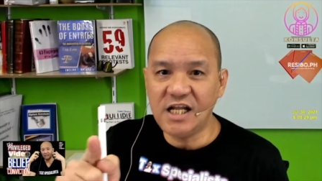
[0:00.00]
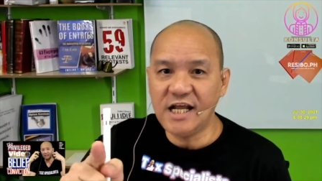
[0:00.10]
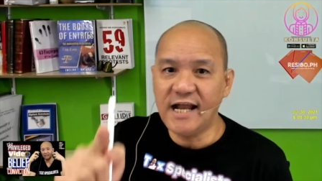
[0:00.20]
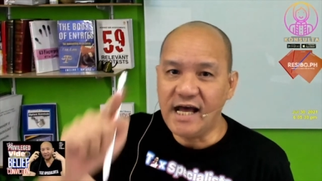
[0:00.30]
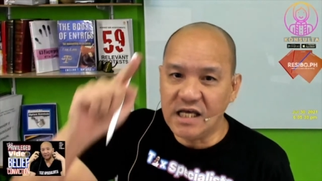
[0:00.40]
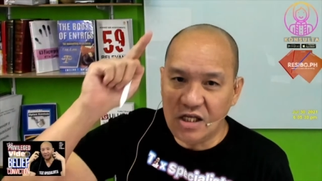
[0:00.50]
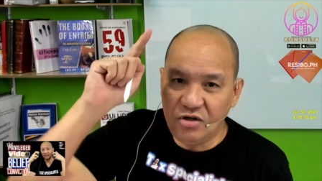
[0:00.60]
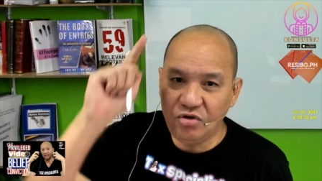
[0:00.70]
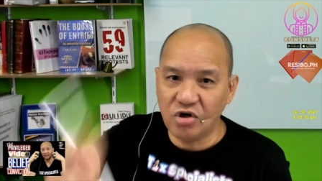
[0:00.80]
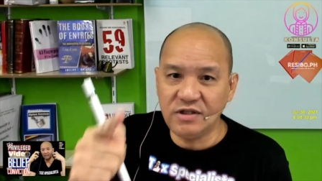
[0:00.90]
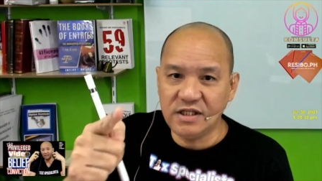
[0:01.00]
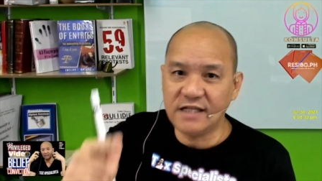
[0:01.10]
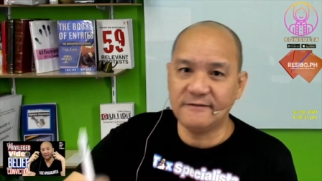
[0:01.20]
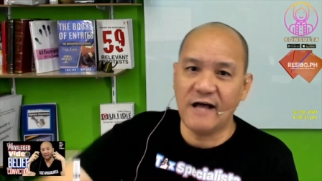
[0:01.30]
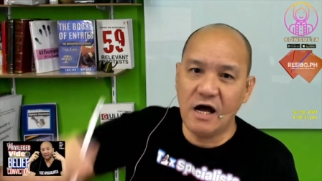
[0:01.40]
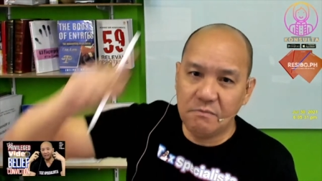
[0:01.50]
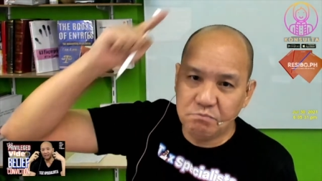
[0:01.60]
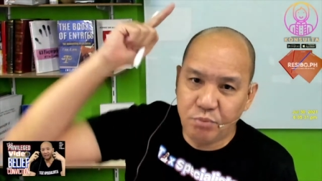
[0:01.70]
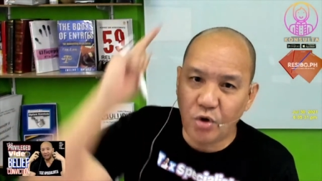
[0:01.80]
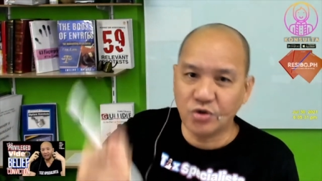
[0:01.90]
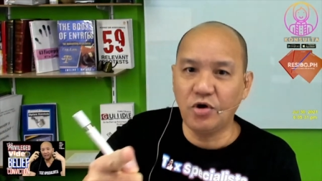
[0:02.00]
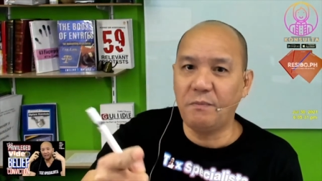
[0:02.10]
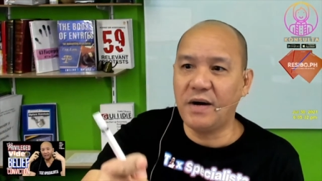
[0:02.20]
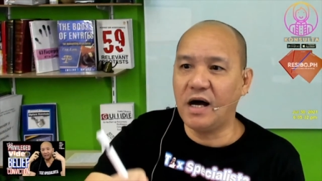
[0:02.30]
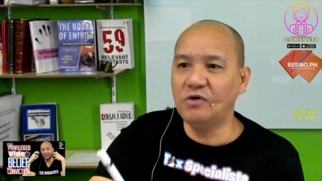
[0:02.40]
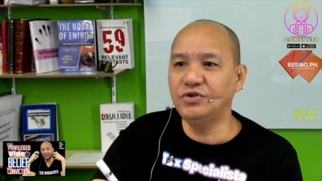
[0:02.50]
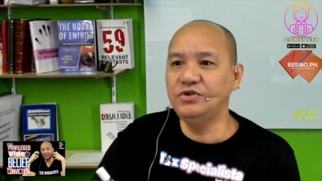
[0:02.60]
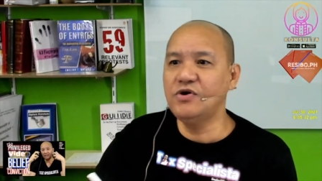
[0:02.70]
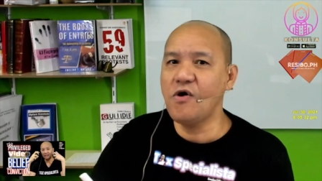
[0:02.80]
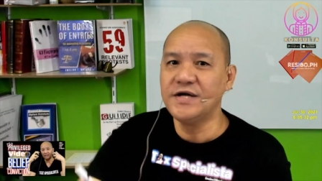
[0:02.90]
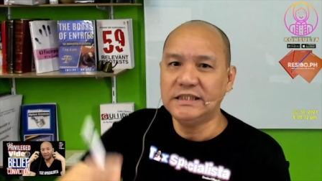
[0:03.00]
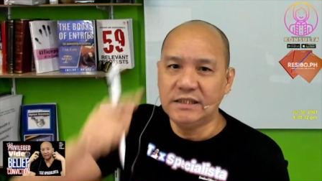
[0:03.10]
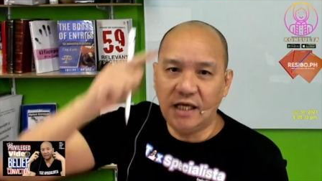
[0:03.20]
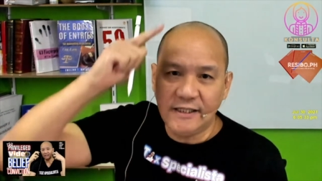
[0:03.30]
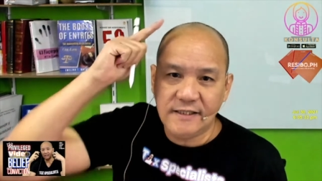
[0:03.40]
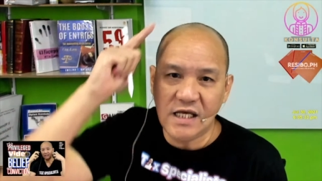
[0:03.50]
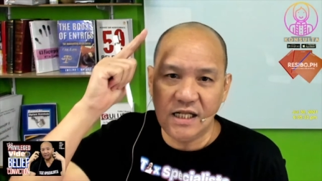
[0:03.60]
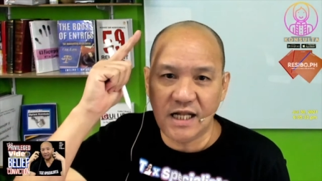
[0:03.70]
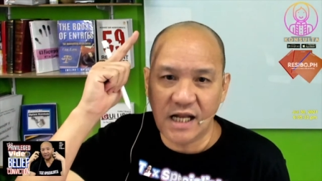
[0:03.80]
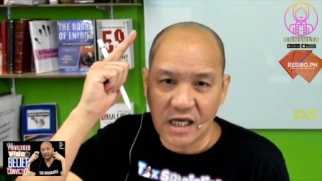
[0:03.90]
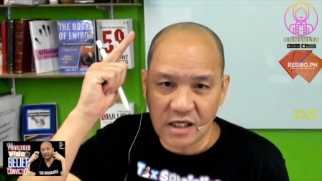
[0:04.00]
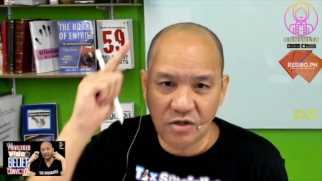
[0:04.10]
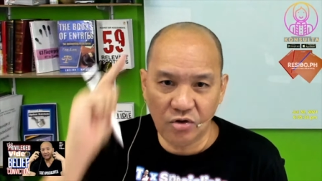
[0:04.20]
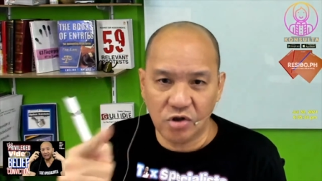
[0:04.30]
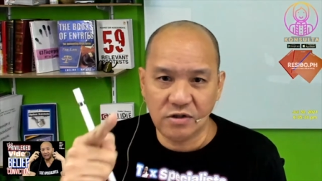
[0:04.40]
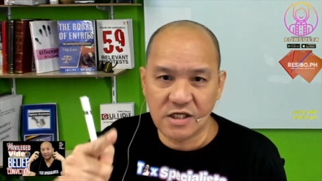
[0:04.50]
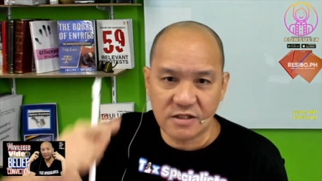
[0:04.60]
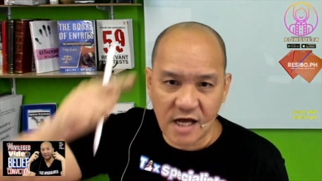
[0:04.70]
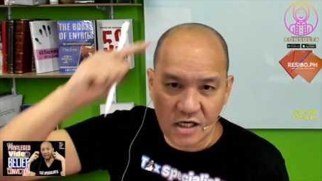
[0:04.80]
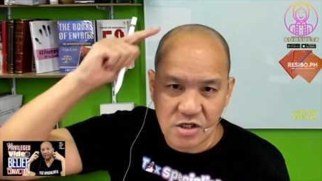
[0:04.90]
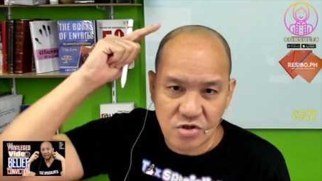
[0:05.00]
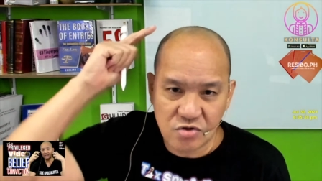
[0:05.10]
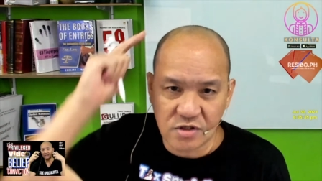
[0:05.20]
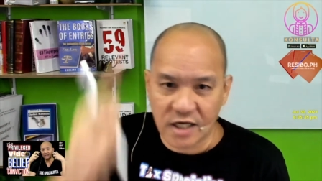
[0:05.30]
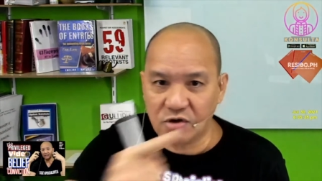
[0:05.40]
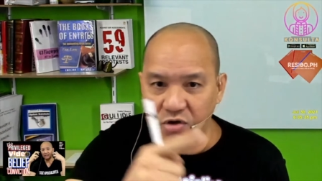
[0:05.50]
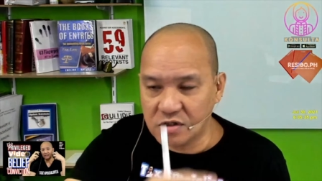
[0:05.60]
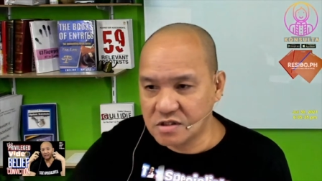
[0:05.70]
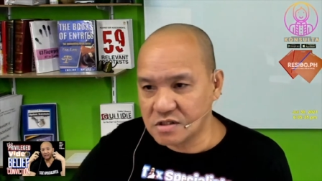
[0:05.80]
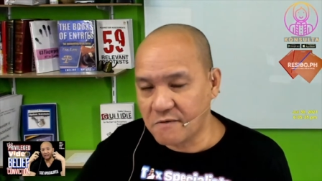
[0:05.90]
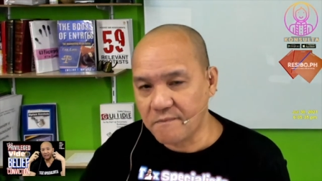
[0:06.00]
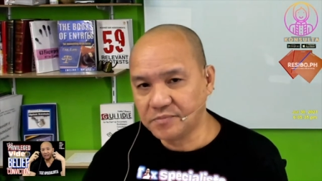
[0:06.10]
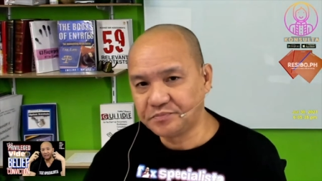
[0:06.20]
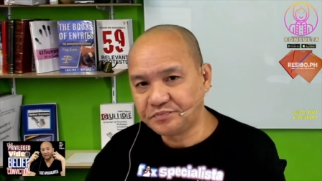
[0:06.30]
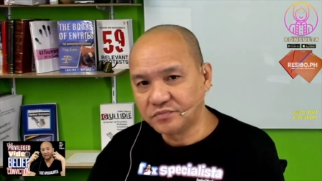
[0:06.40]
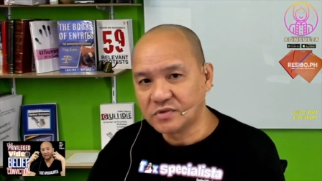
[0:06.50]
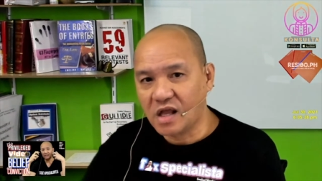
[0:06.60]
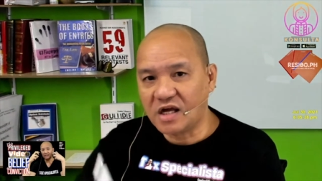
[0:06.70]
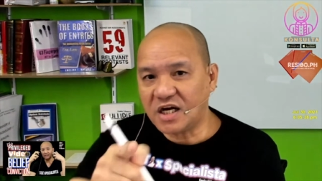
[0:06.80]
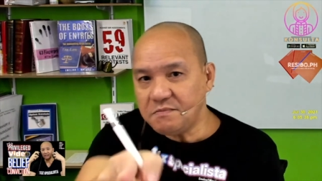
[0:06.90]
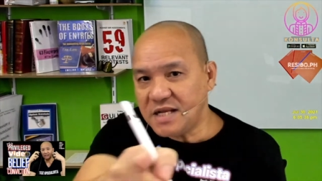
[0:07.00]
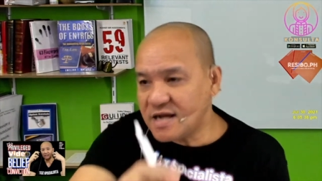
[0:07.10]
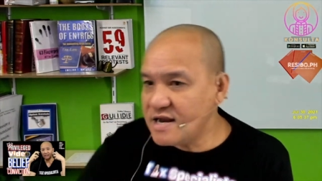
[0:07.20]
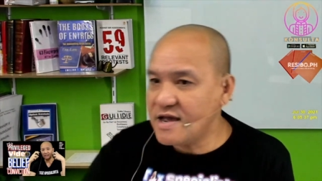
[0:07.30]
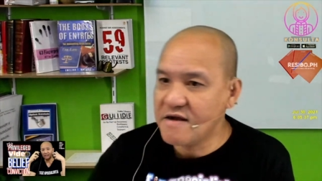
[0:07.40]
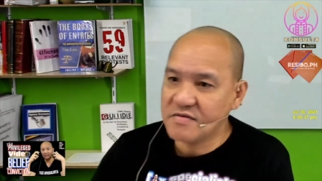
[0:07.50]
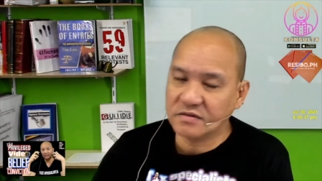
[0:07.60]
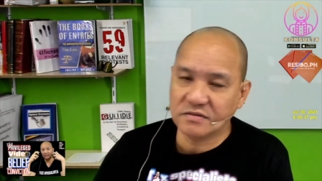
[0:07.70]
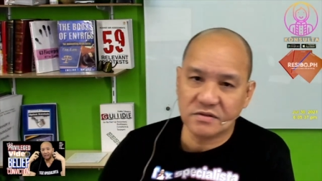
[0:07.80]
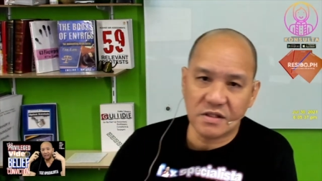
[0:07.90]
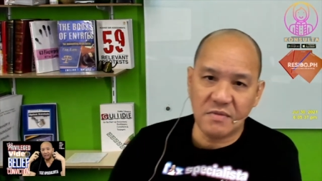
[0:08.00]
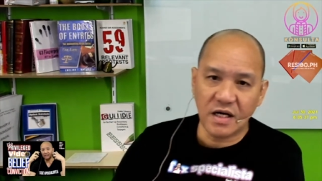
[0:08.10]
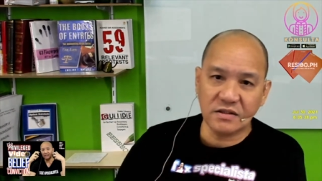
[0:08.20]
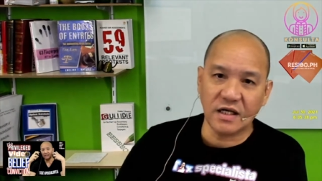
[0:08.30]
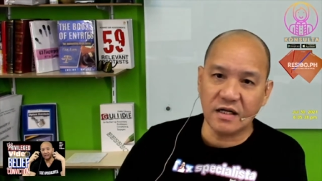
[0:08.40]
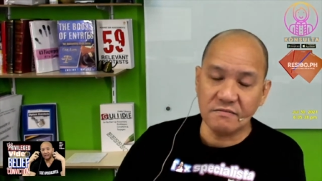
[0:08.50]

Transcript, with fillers: nila inaudit ang books of accounts nyo, hindi nila inaudit ang inyong records. Criminal yan sa mga tarant